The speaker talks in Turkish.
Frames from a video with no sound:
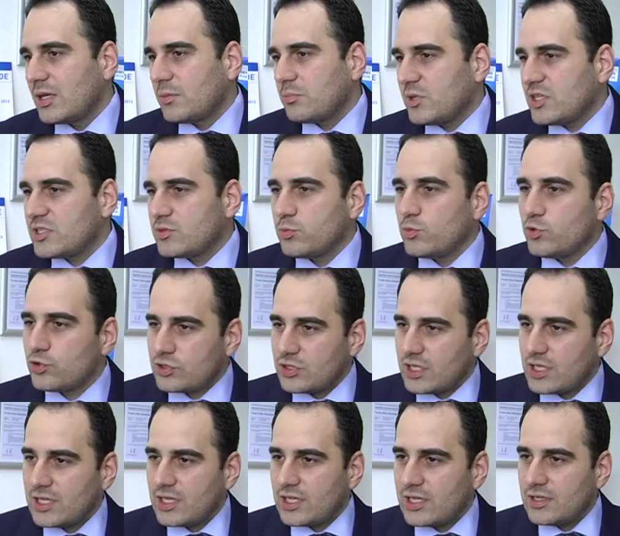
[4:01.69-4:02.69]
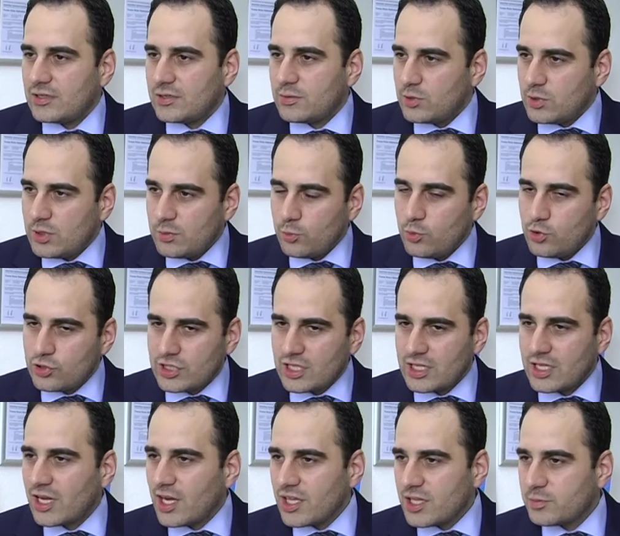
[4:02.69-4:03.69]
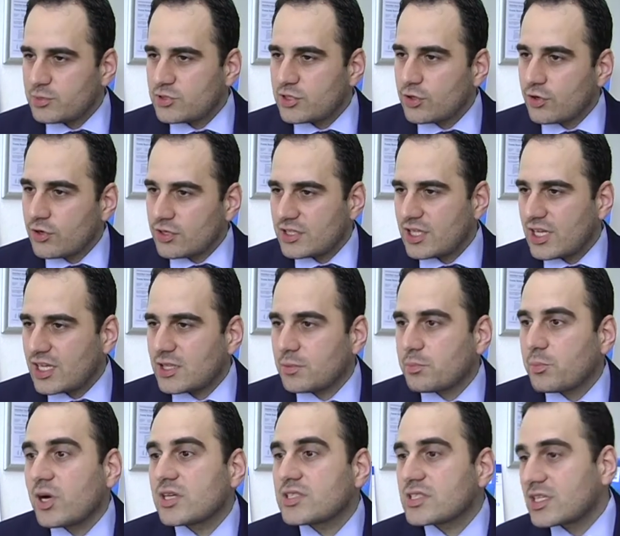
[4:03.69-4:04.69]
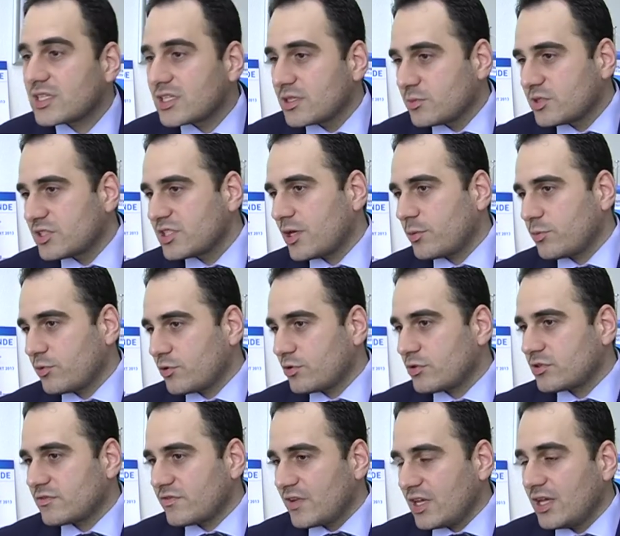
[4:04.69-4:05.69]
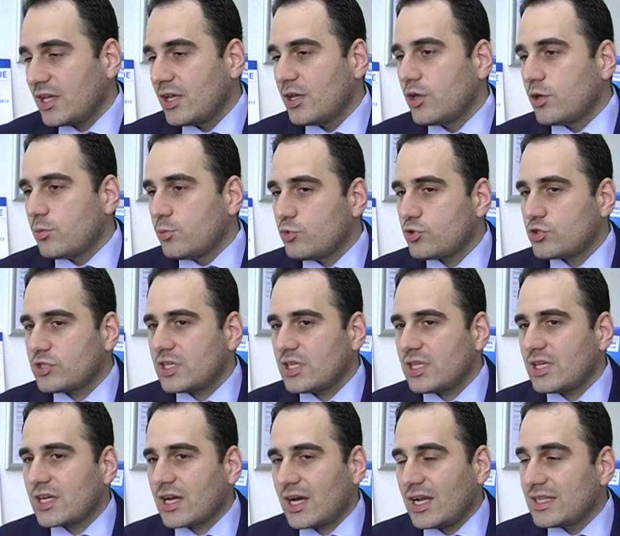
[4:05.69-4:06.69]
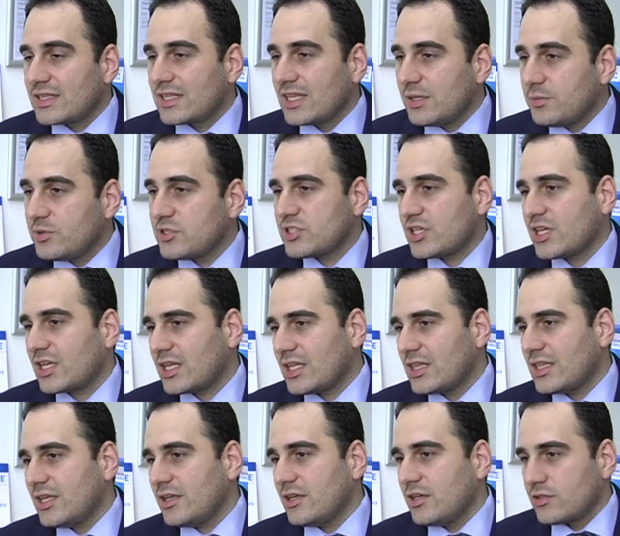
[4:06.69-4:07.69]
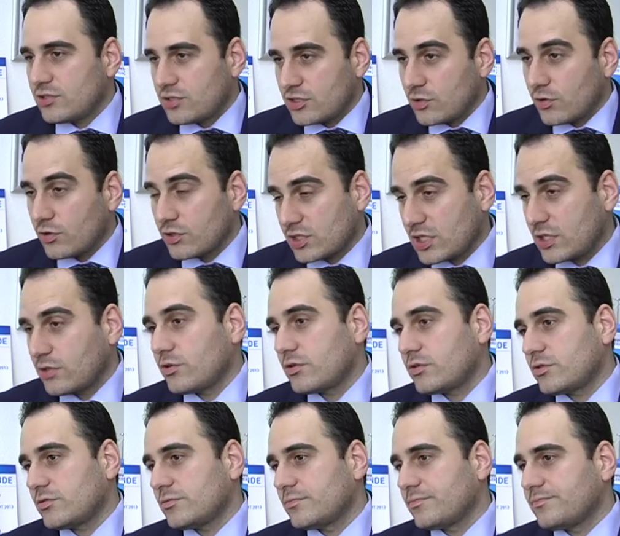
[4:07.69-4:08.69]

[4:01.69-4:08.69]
Biz müşteriye müşteriyi alıp sigortaya gidip pazarlığımızı yapıyoruz ve müşteriyi kaliteli bir şekilde sigortalıyoruz.